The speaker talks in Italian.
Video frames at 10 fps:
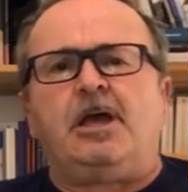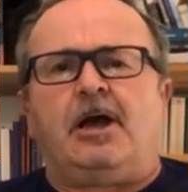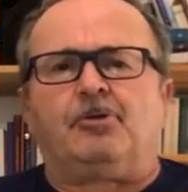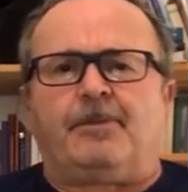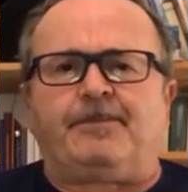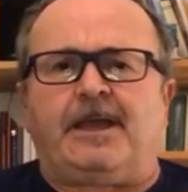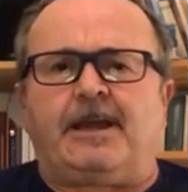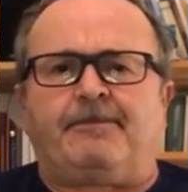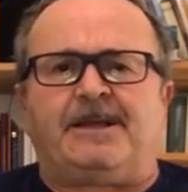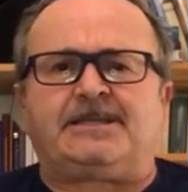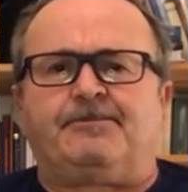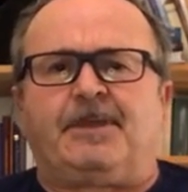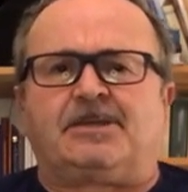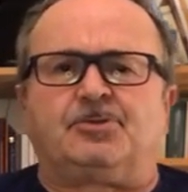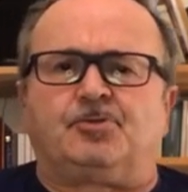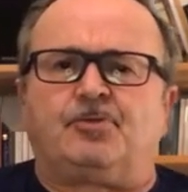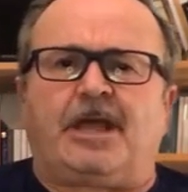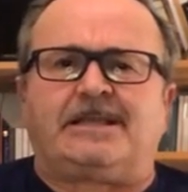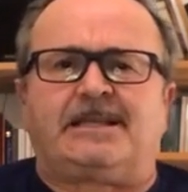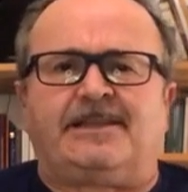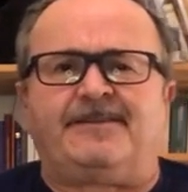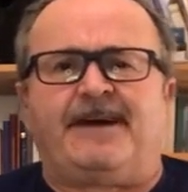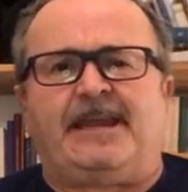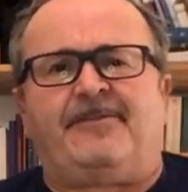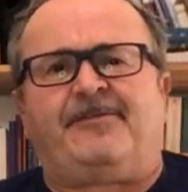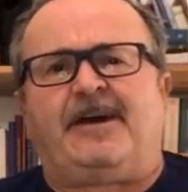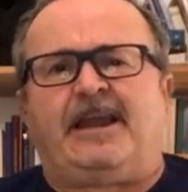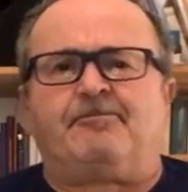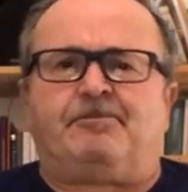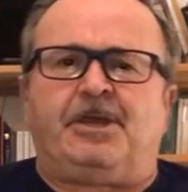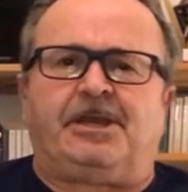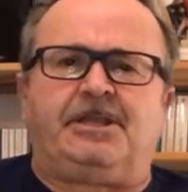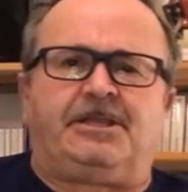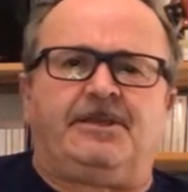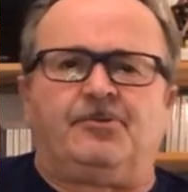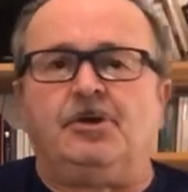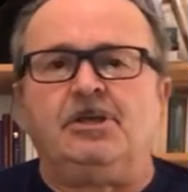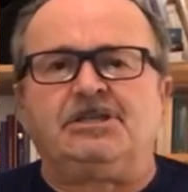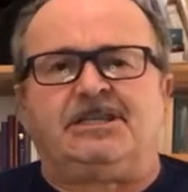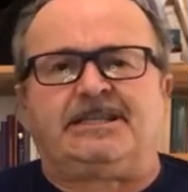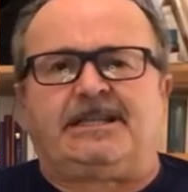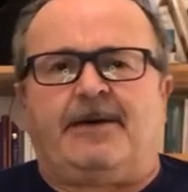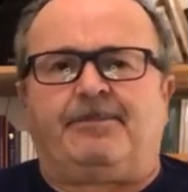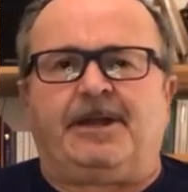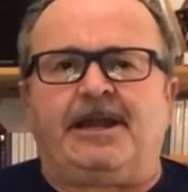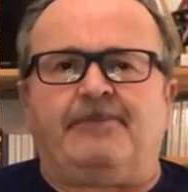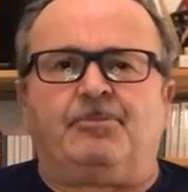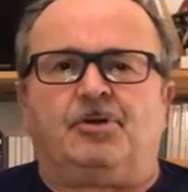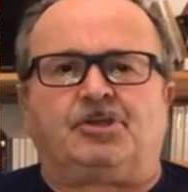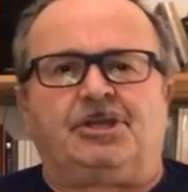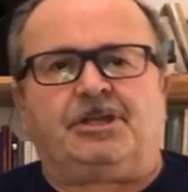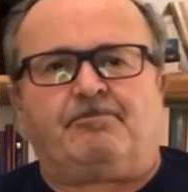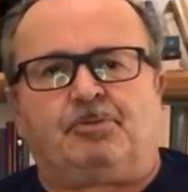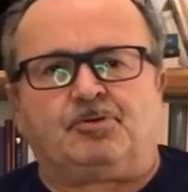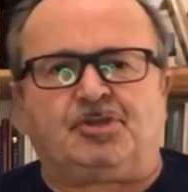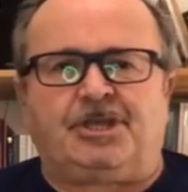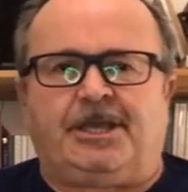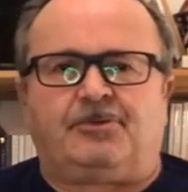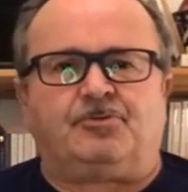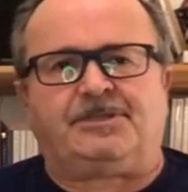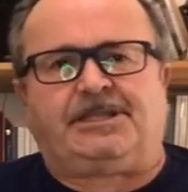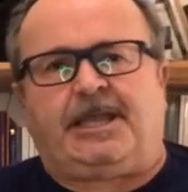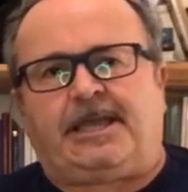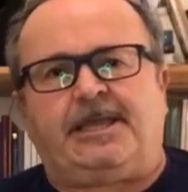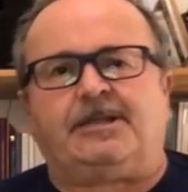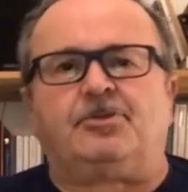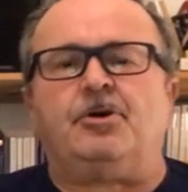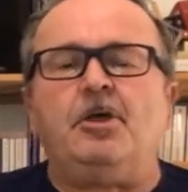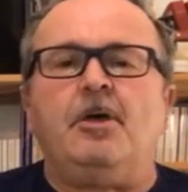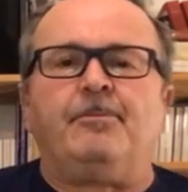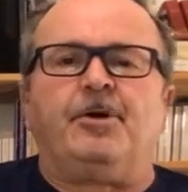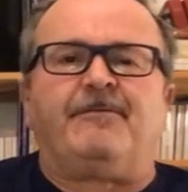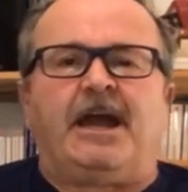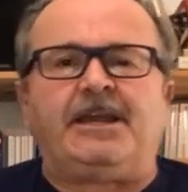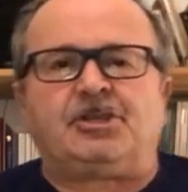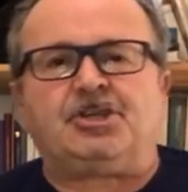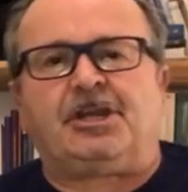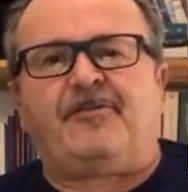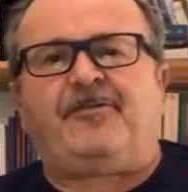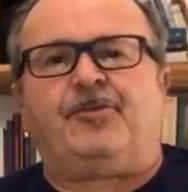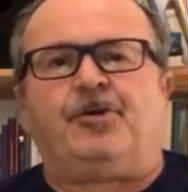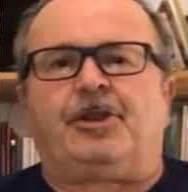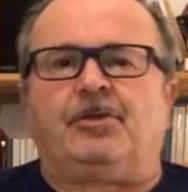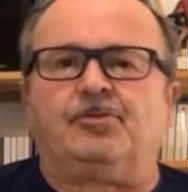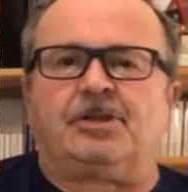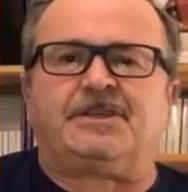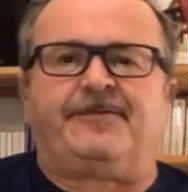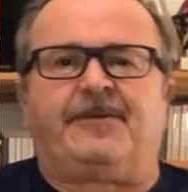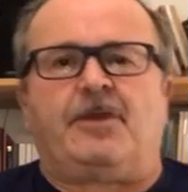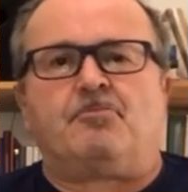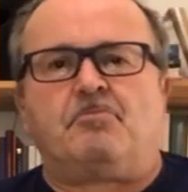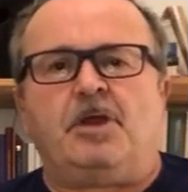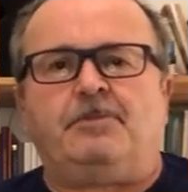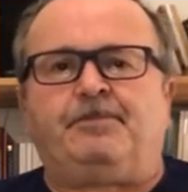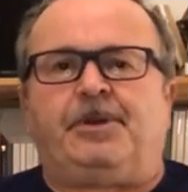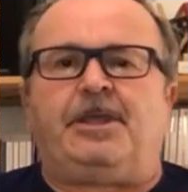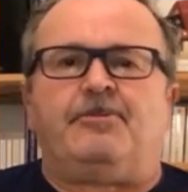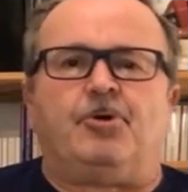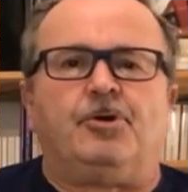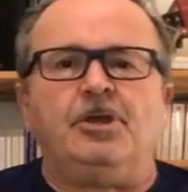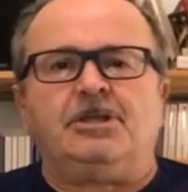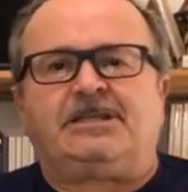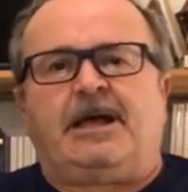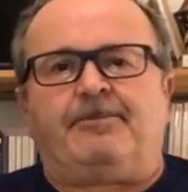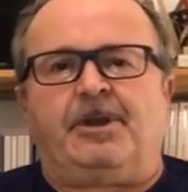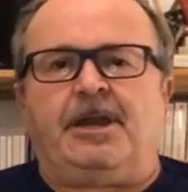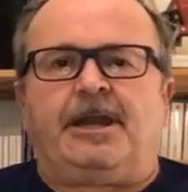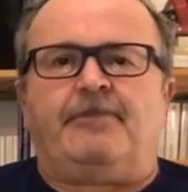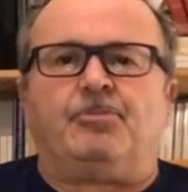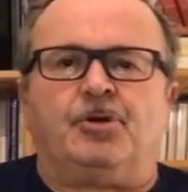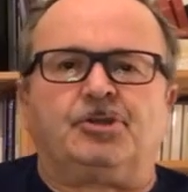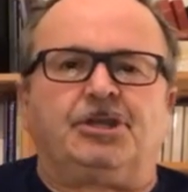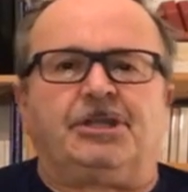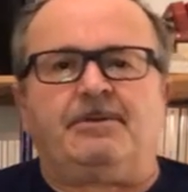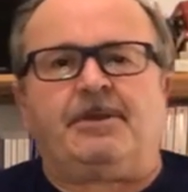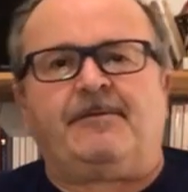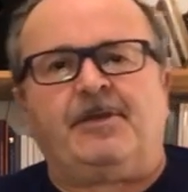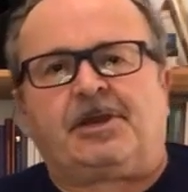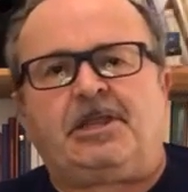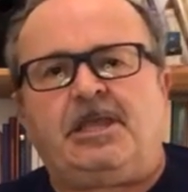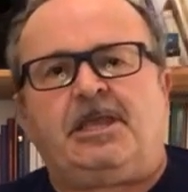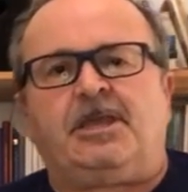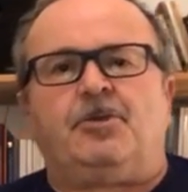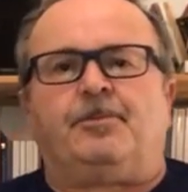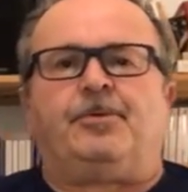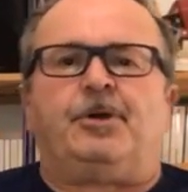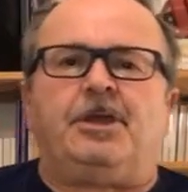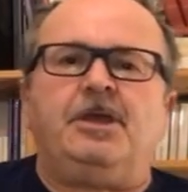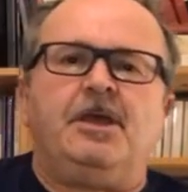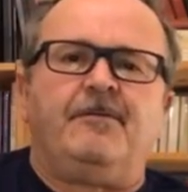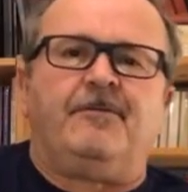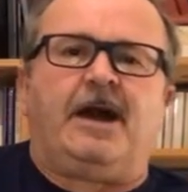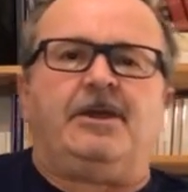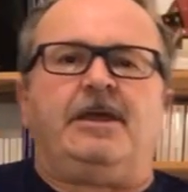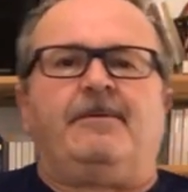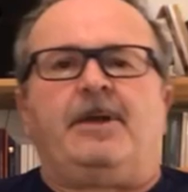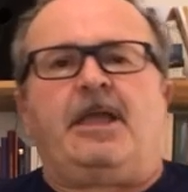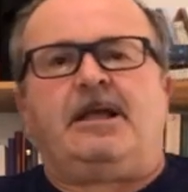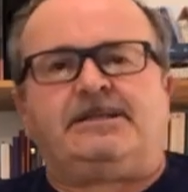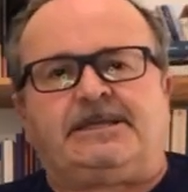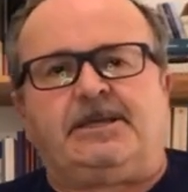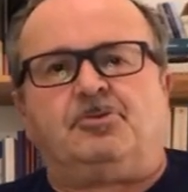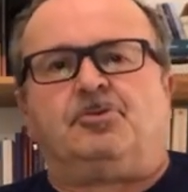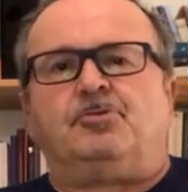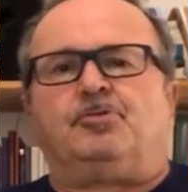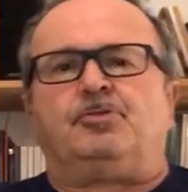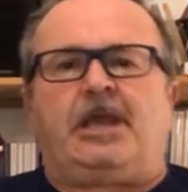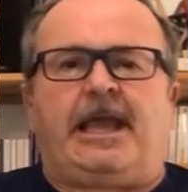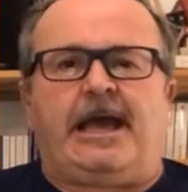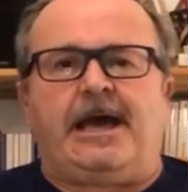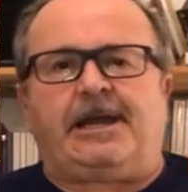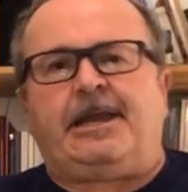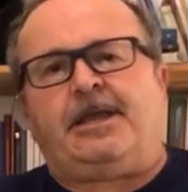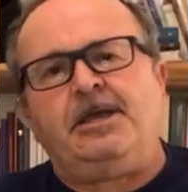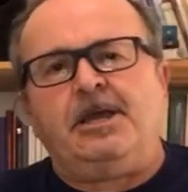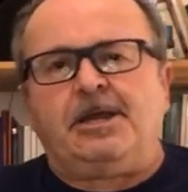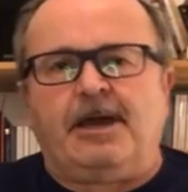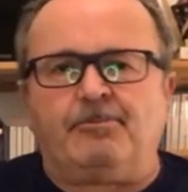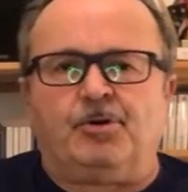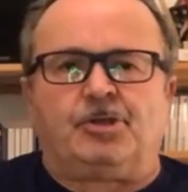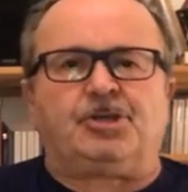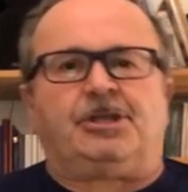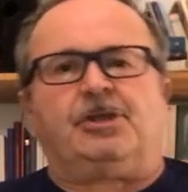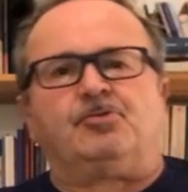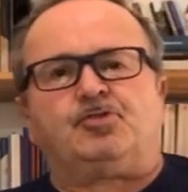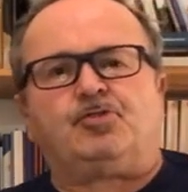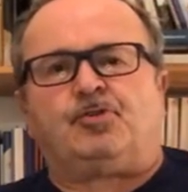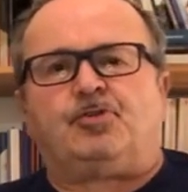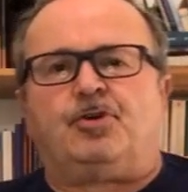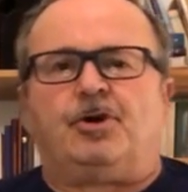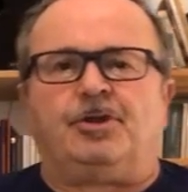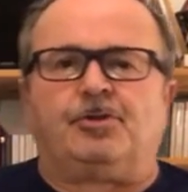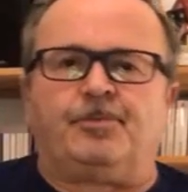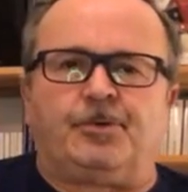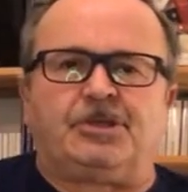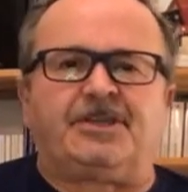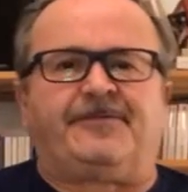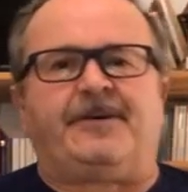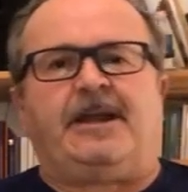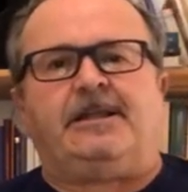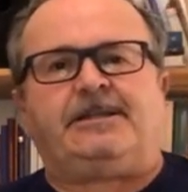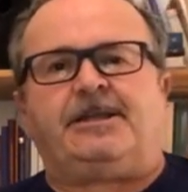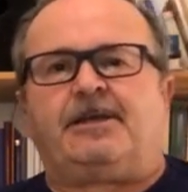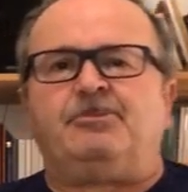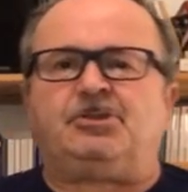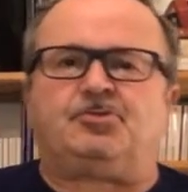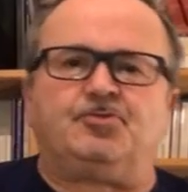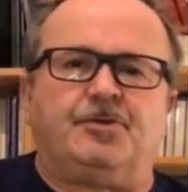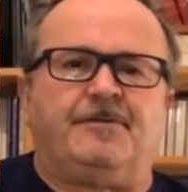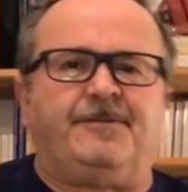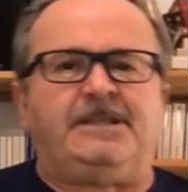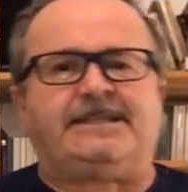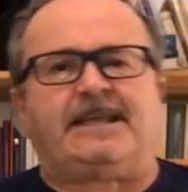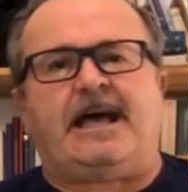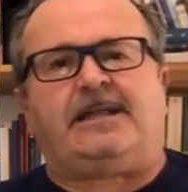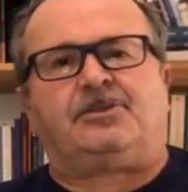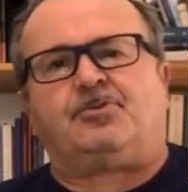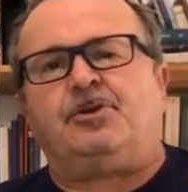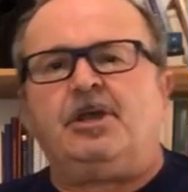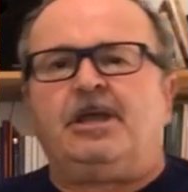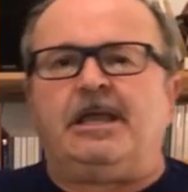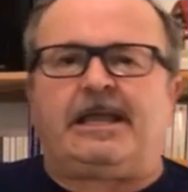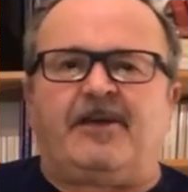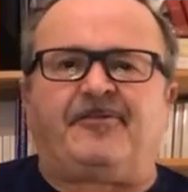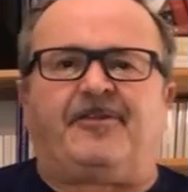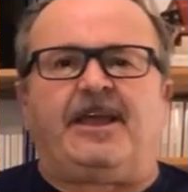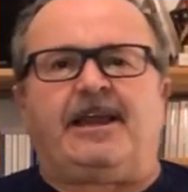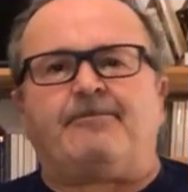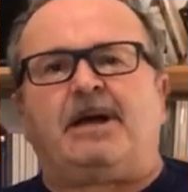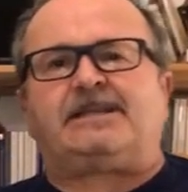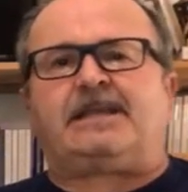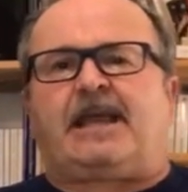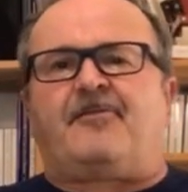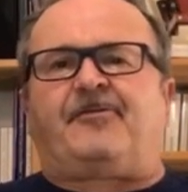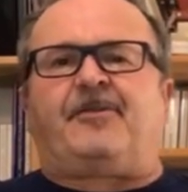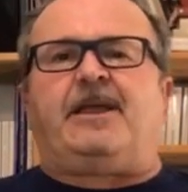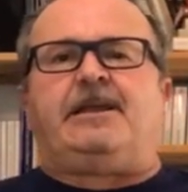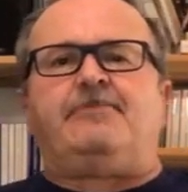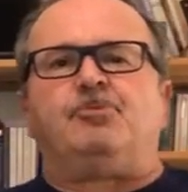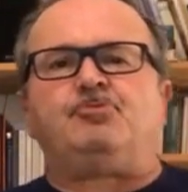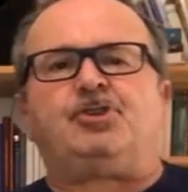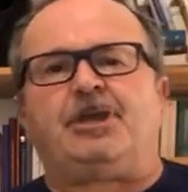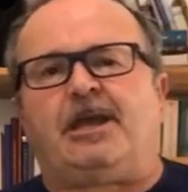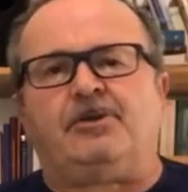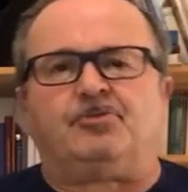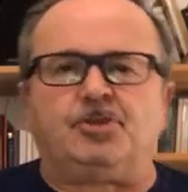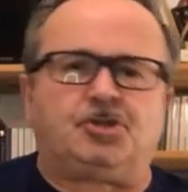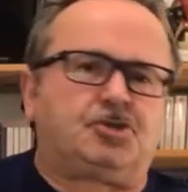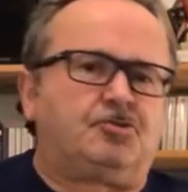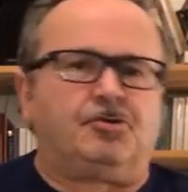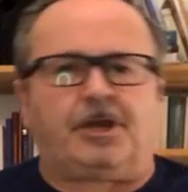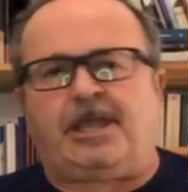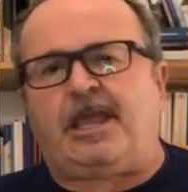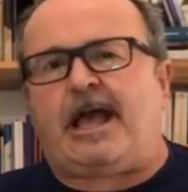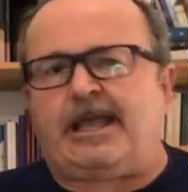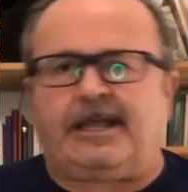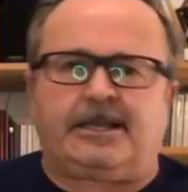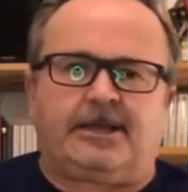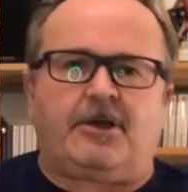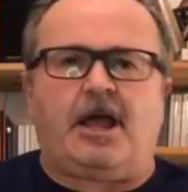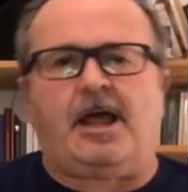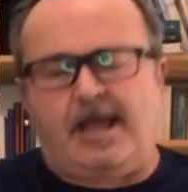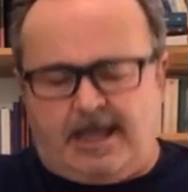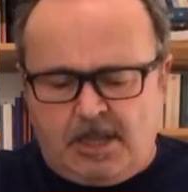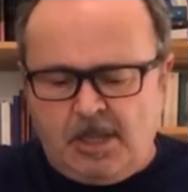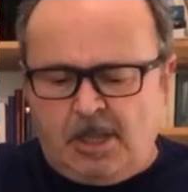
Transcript: Allora Pia la passa a Pia sotto casa, la si vanno a fare l'aperitivo, se sta a una boccia del prosecco, stecchito. Poi vanno a cena fuori, allora se fanno un bel primo, sta a una boccia del verdicchio, poi vanno Bannerman al secondo, De Carne, una boccia di Rosso Conero, poi se fanno il tiramisù, il vinzanto, il caffè, l'ammazza caffè, il limoncello, discorre, chiacchiere, ah, ah, ah.